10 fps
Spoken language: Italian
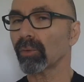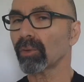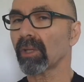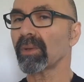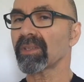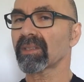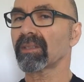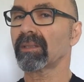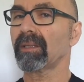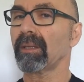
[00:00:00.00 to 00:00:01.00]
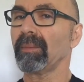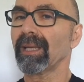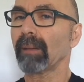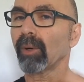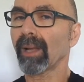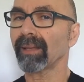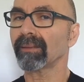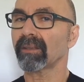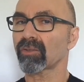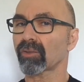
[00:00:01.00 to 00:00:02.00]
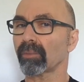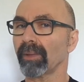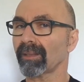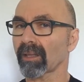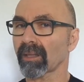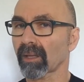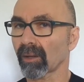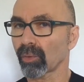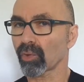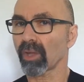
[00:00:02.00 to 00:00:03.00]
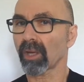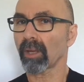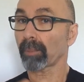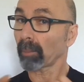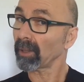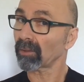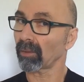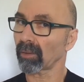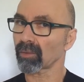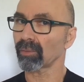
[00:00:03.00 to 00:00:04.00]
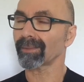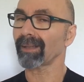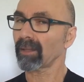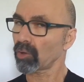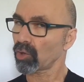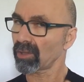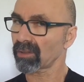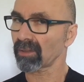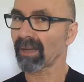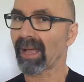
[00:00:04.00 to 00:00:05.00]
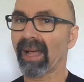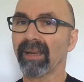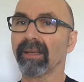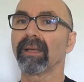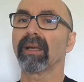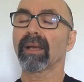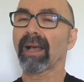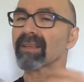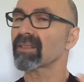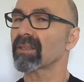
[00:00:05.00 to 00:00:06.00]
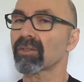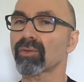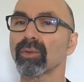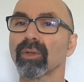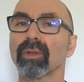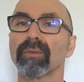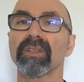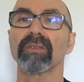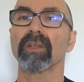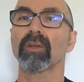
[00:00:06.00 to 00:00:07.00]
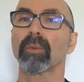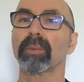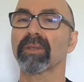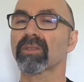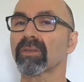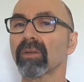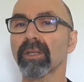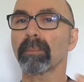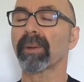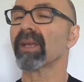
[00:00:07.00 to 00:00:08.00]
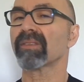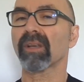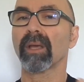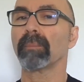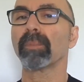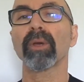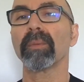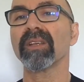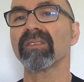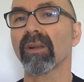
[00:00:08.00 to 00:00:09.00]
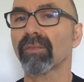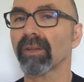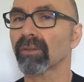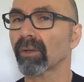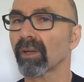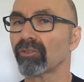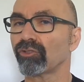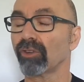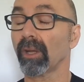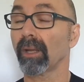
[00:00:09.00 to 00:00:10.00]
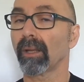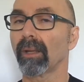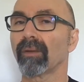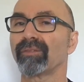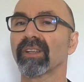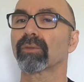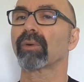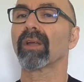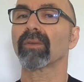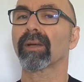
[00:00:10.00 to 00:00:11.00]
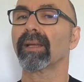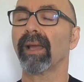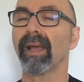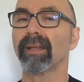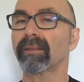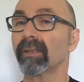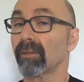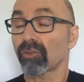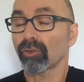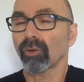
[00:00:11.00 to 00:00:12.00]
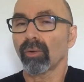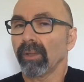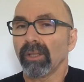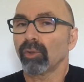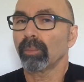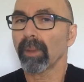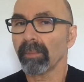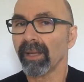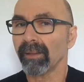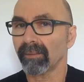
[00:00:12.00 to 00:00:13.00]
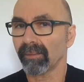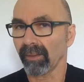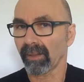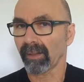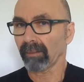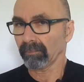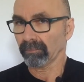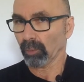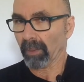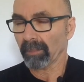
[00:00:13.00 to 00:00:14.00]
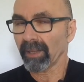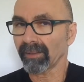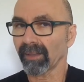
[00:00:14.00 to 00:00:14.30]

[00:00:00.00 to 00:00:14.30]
tutte queste tutti mirabolanti strumenti e tecnologie che promettono risultati eccezionali, casi di studio dove si vedono persone di imprese che in pochi mesi hanno fatto crescere fatturato e clienti, sono indubbiamente, indubbiamente